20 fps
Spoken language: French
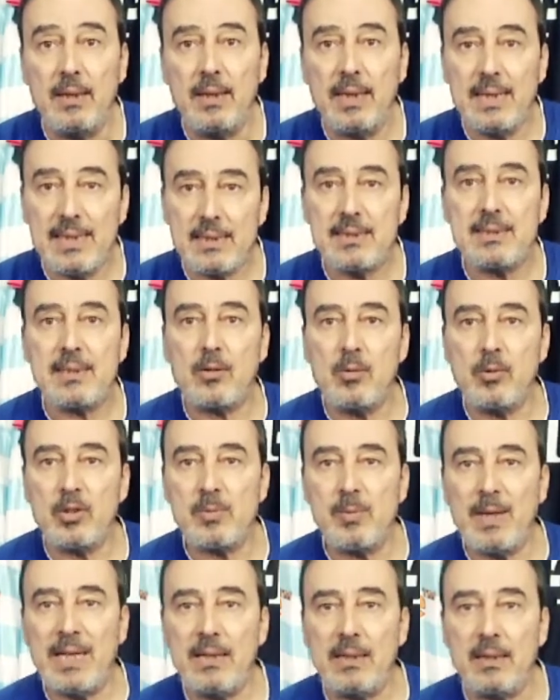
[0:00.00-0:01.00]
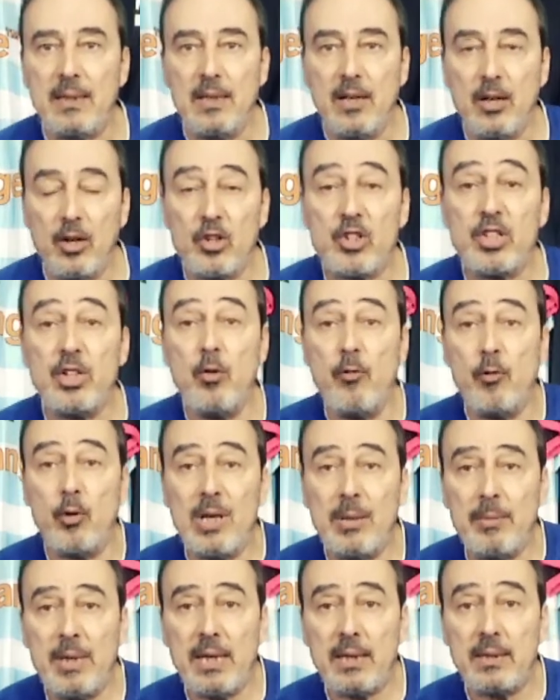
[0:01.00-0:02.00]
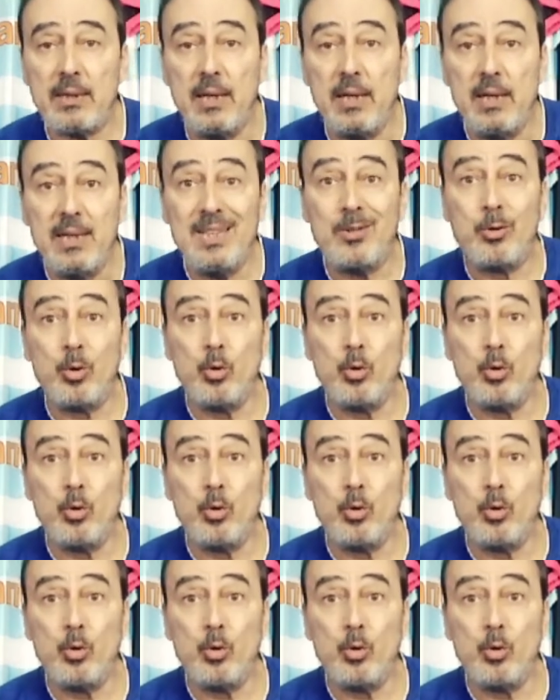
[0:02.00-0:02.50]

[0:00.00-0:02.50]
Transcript: Eh, ça commence mal. Angers ouvre la marque. Et